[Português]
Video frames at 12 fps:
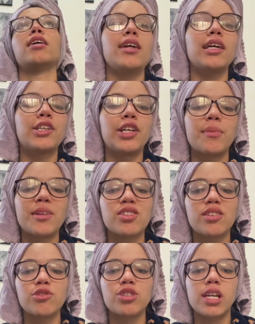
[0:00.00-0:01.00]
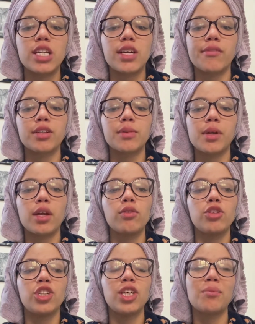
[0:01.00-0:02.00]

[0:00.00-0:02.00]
E aí, geralmente, tenho uns três cafés da manhã no dia.